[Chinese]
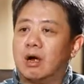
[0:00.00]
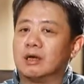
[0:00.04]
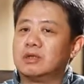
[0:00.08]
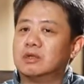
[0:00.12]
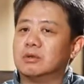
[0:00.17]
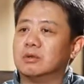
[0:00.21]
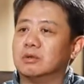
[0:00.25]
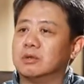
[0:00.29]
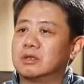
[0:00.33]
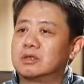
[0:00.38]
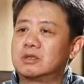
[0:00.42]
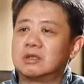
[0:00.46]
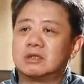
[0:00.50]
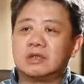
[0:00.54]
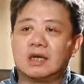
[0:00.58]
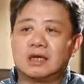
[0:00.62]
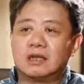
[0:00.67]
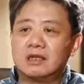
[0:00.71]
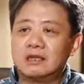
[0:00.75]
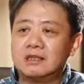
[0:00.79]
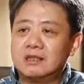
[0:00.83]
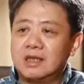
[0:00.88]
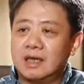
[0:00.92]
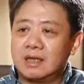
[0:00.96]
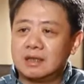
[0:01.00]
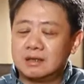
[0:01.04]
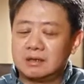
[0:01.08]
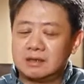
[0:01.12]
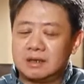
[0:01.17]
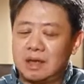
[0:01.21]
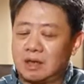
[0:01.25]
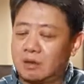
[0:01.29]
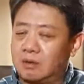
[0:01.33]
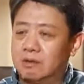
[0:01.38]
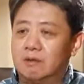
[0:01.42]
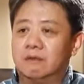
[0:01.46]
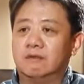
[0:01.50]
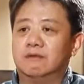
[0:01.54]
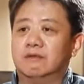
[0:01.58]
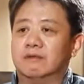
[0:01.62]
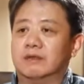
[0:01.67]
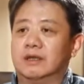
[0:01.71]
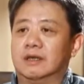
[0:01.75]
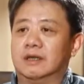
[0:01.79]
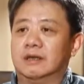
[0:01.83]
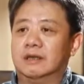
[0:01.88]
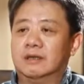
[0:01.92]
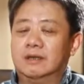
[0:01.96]
而且有的是下真下下功夫
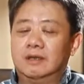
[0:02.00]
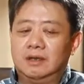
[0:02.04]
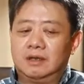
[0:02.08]
的。